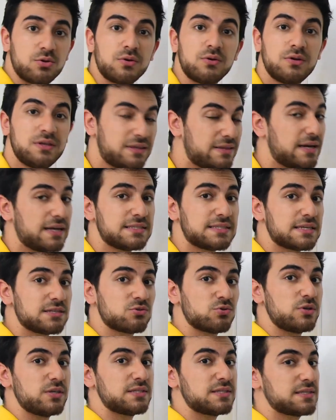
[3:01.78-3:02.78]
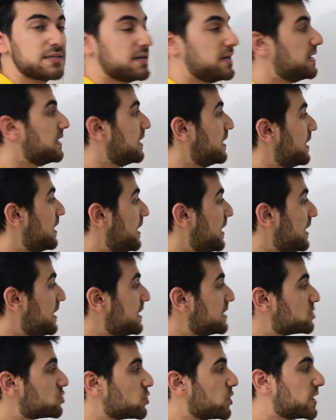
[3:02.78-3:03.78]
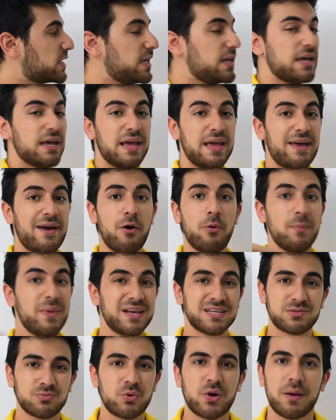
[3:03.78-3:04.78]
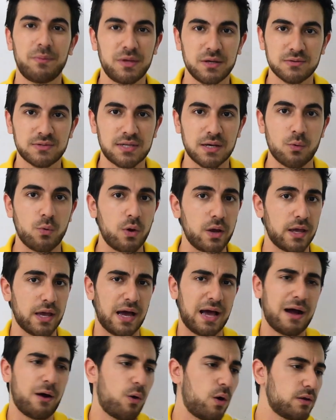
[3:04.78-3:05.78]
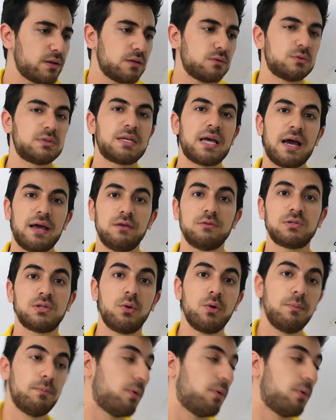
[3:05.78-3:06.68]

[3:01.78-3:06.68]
e, do, e três azuis. E isso daqui é o mesmo caminhão cegonha. A ordem dos carrinhos não